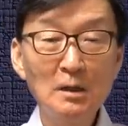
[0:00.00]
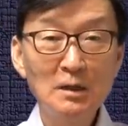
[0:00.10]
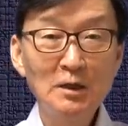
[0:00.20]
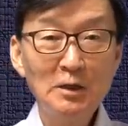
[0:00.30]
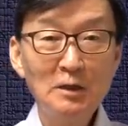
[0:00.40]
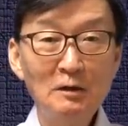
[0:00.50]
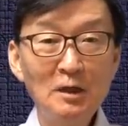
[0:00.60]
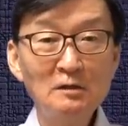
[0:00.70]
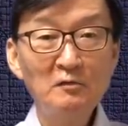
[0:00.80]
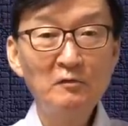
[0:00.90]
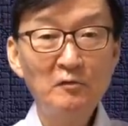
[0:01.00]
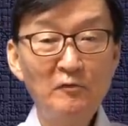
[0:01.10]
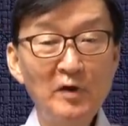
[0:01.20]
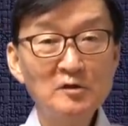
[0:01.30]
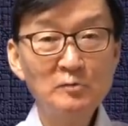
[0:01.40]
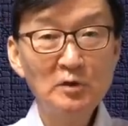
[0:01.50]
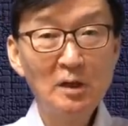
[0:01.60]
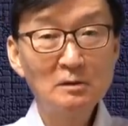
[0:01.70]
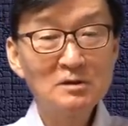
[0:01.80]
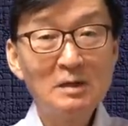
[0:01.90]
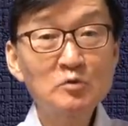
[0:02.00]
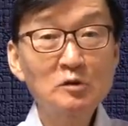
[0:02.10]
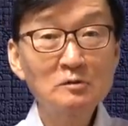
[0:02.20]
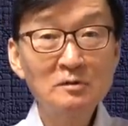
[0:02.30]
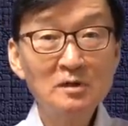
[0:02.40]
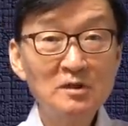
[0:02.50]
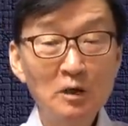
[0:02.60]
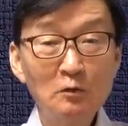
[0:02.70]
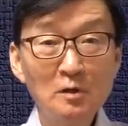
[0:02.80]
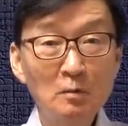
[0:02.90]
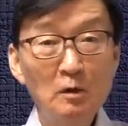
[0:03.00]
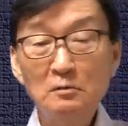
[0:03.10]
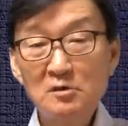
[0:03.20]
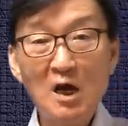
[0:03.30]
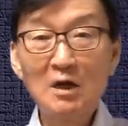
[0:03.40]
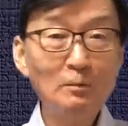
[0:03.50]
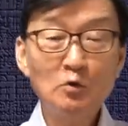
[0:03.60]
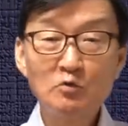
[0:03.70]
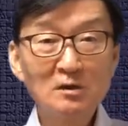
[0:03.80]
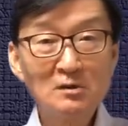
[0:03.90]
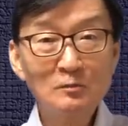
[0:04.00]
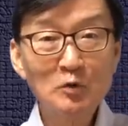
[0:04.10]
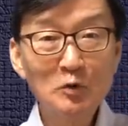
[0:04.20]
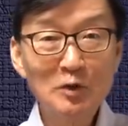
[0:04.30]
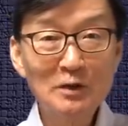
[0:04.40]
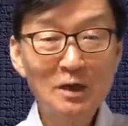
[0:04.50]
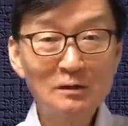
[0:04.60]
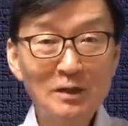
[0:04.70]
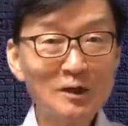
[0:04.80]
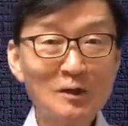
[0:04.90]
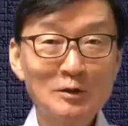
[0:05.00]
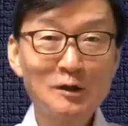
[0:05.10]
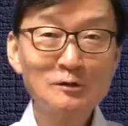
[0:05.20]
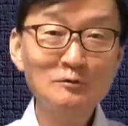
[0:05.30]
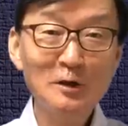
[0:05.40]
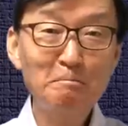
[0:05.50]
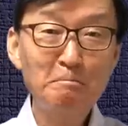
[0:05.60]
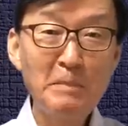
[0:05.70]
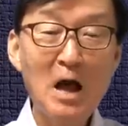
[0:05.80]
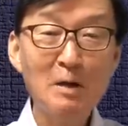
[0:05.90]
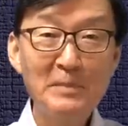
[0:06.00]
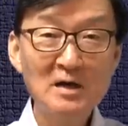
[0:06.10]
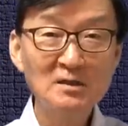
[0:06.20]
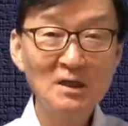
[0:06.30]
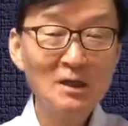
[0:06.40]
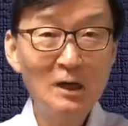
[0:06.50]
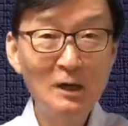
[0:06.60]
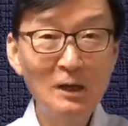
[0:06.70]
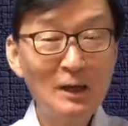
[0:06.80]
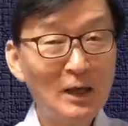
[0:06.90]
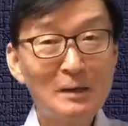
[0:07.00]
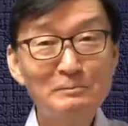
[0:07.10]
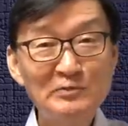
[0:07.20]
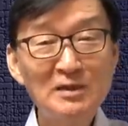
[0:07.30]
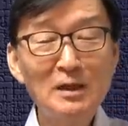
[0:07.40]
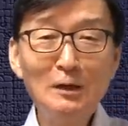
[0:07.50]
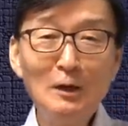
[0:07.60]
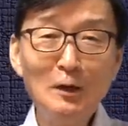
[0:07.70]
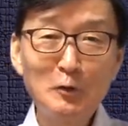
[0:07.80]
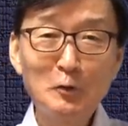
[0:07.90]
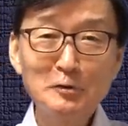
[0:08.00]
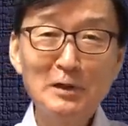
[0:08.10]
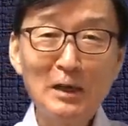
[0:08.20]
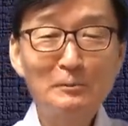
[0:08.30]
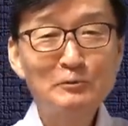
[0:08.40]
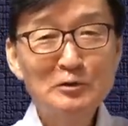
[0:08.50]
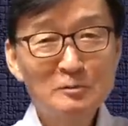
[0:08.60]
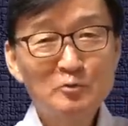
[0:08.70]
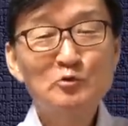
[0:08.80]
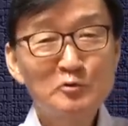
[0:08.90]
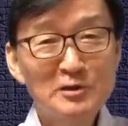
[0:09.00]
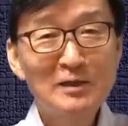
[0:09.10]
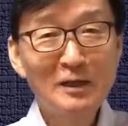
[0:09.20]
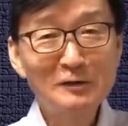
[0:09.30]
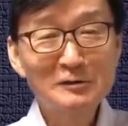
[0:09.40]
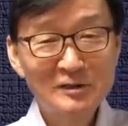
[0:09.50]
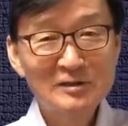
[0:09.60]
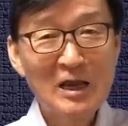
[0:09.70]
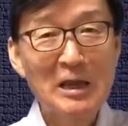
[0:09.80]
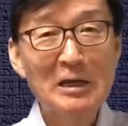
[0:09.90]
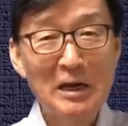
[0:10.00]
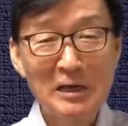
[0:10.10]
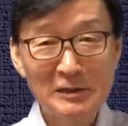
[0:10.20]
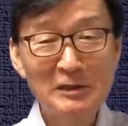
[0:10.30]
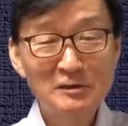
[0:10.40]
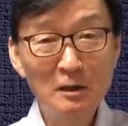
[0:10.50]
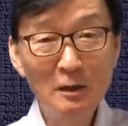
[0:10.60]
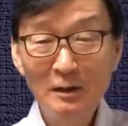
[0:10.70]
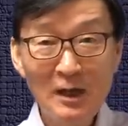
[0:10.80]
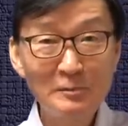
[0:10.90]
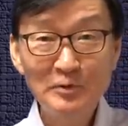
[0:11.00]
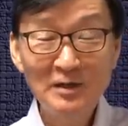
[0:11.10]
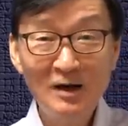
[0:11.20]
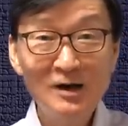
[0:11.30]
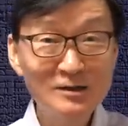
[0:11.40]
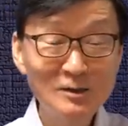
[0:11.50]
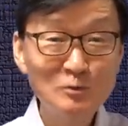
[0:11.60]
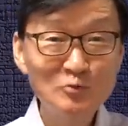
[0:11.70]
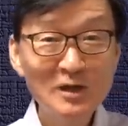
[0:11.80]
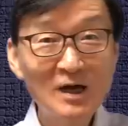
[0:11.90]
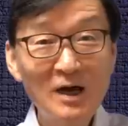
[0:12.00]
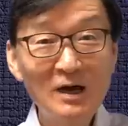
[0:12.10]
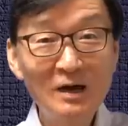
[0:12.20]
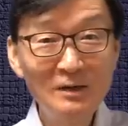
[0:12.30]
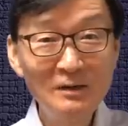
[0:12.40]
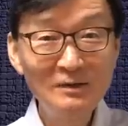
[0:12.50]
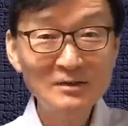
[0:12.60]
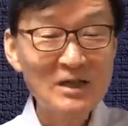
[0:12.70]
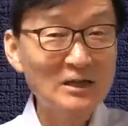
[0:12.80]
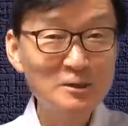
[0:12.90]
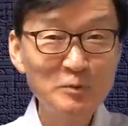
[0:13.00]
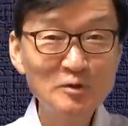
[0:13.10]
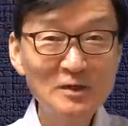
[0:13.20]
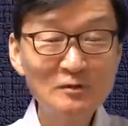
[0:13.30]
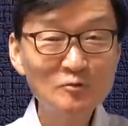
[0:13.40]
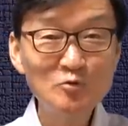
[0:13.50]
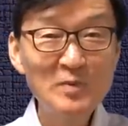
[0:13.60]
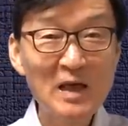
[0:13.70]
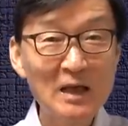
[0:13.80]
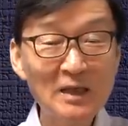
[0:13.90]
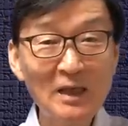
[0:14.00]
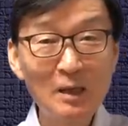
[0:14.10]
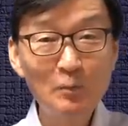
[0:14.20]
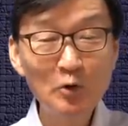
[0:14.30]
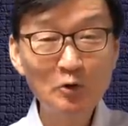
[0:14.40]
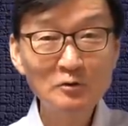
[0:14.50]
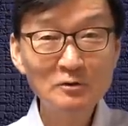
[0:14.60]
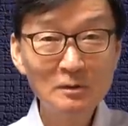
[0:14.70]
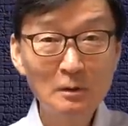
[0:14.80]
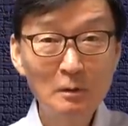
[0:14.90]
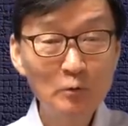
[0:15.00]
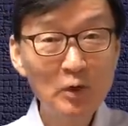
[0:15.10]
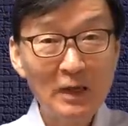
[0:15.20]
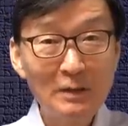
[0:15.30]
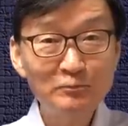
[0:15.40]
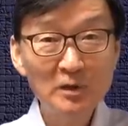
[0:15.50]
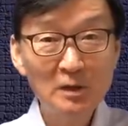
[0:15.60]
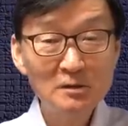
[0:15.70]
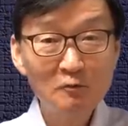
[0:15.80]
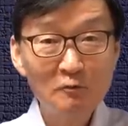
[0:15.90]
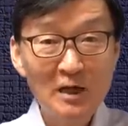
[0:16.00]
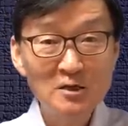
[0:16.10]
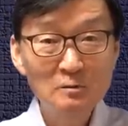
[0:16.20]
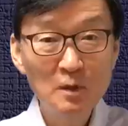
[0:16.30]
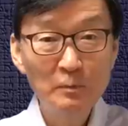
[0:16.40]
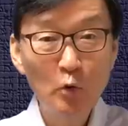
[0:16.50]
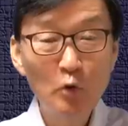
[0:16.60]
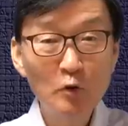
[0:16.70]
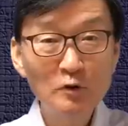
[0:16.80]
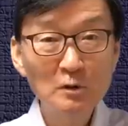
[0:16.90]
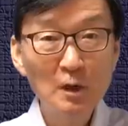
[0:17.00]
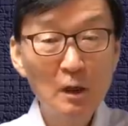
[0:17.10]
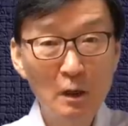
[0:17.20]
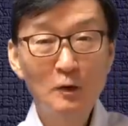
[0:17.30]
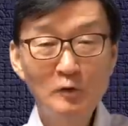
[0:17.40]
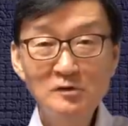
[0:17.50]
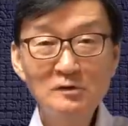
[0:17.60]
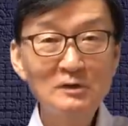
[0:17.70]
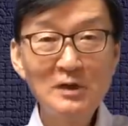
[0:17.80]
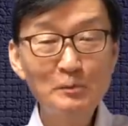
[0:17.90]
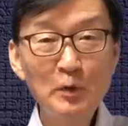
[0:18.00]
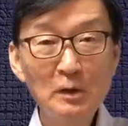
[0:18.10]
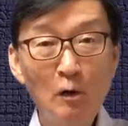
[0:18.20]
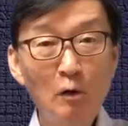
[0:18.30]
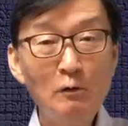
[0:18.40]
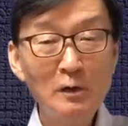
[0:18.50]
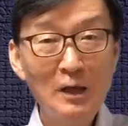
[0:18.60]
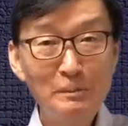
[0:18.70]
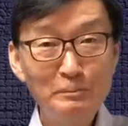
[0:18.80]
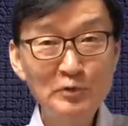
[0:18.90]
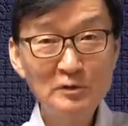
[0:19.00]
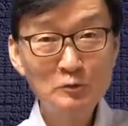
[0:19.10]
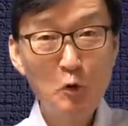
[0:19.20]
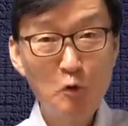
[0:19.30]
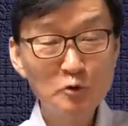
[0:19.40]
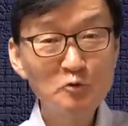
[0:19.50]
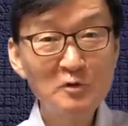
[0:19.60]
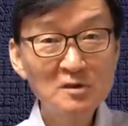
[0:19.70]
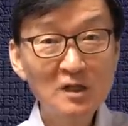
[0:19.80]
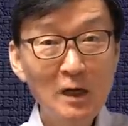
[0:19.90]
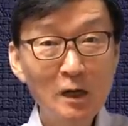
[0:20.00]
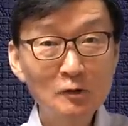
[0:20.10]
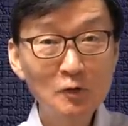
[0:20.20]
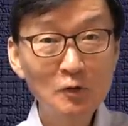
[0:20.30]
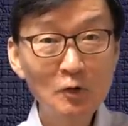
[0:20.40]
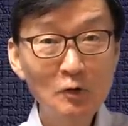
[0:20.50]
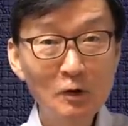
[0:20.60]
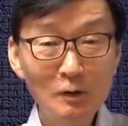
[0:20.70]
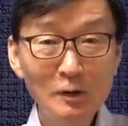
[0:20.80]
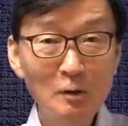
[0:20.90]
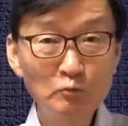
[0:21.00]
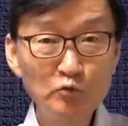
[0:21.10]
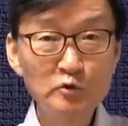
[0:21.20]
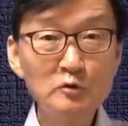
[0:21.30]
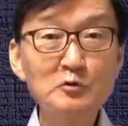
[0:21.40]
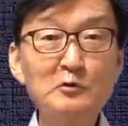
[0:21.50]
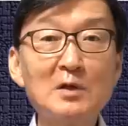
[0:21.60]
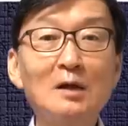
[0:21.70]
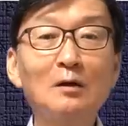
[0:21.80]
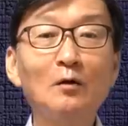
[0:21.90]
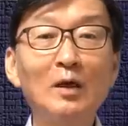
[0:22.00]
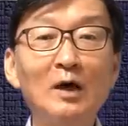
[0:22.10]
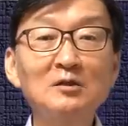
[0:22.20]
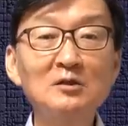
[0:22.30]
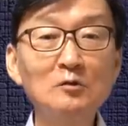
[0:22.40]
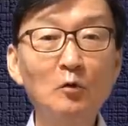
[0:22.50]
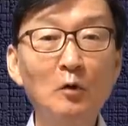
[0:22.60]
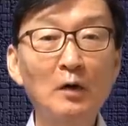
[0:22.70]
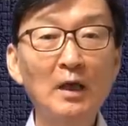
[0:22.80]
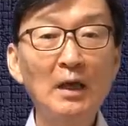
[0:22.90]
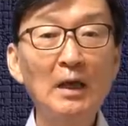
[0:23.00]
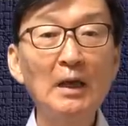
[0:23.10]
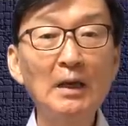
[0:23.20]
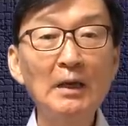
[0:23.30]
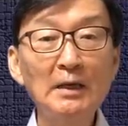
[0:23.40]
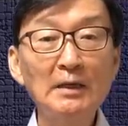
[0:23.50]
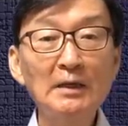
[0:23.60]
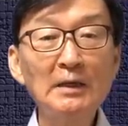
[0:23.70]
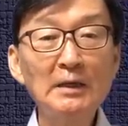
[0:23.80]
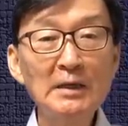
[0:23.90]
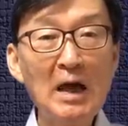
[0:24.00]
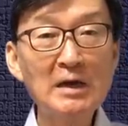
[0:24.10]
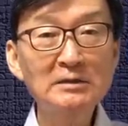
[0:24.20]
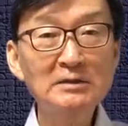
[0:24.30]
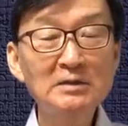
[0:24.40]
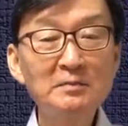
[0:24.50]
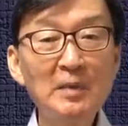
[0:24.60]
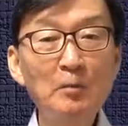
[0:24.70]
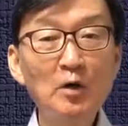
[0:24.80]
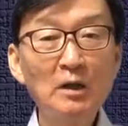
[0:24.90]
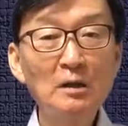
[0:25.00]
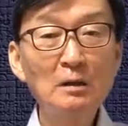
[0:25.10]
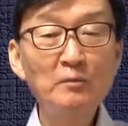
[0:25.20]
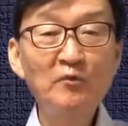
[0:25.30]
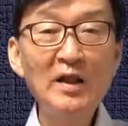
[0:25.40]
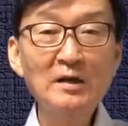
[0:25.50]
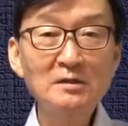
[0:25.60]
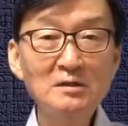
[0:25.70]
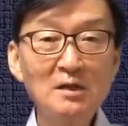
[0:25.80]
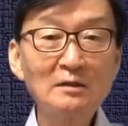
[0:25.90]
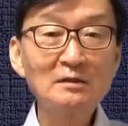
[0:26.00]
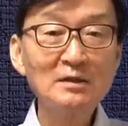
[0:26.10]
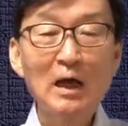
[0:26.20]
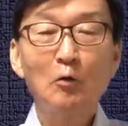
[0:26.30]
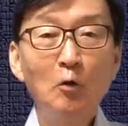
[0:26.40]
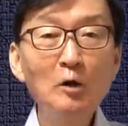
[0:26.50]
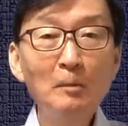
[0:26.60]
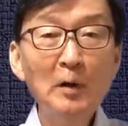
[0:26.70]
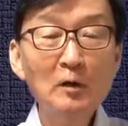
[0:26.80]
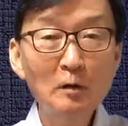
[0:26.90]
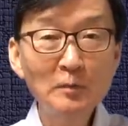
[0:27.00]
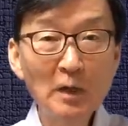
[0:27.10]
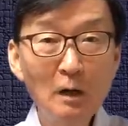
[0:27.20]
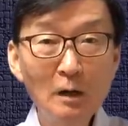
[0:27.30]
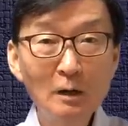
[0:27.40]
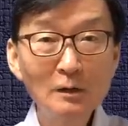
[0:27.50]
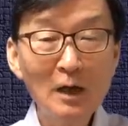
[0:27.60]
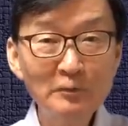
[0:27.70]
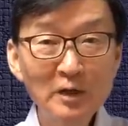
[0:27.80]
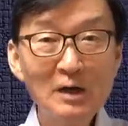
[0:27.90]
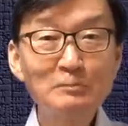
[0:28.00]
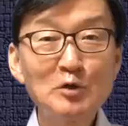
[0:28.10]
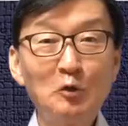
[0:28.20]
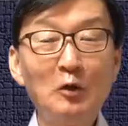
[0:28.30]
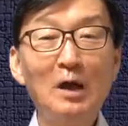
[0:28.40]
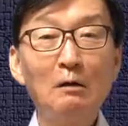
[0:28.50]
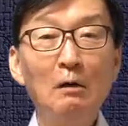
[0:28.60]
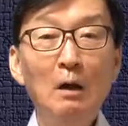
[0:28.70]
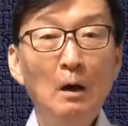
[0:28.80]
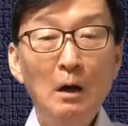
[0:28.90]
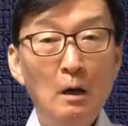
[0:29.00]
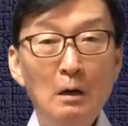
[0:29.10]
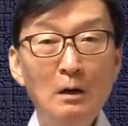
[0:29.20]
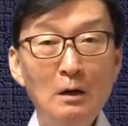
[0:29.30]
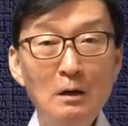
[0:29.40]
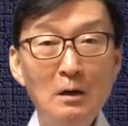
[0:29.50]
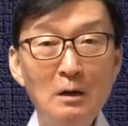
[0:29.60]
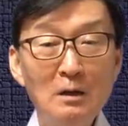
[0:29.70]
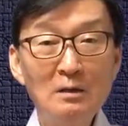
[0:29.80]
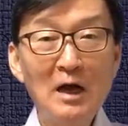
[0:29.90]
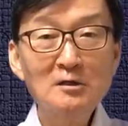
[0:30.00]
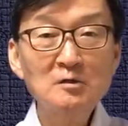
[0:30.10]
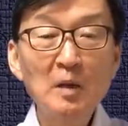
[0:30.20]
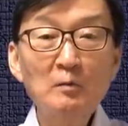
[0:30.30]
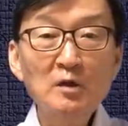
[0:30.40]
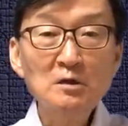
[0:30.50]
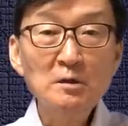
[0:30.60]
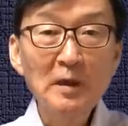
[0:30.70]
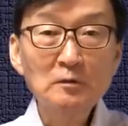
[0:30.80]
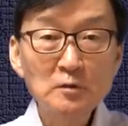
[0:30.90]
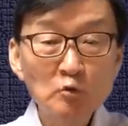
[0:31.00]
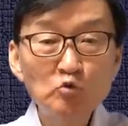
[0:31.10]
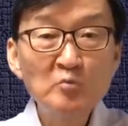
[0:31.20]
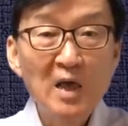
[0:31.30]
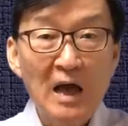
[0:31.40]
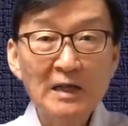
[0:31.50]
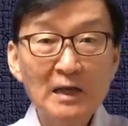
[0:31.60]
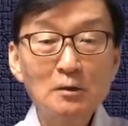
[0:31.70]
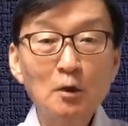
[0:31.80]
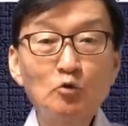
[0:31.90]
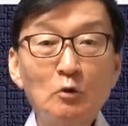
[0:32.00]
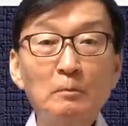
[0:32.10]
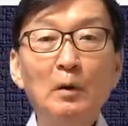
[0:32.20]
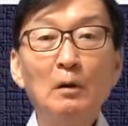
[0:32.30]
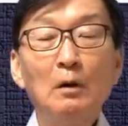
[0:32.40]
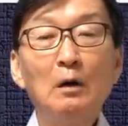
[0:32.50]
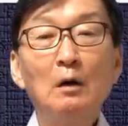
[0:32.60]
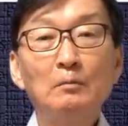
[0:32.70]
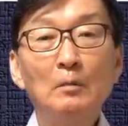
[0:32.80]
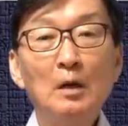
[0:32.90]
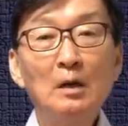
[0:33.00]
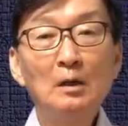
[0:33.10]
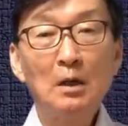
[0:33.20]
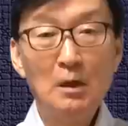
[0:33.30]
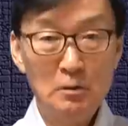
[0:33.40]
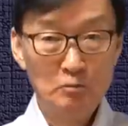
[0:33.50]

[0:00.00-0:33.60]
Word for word: 이 랜드 플래시 분야에는 삼성전자가 최고인데 뭐 잘하면 우리가 삼성전자 따라잡겠다고 큰소리 빵빵 치니까 애플이 요새 애플이 좀 순진해요. 특히 차이나에 대해서는 애플이 아 그럼 우리가 40% 구매할게 뭐 이런 식으로 뭐 애플이 이제 관심을 보였는데 보신들이딱 보니까 어 애플이 또 엉뚱한 짓 하려거든요 그러니까 무슨 소리 하는 거야 10월에 이 양쯔 메모리를 블랙리스트에 탁 올려버린 겁니다 그러니까 애플이 깜짝 놀래갖고 어 양쯔 메모리에서 반도체 구매 안 하겠다고 뒤로 벌렁 아,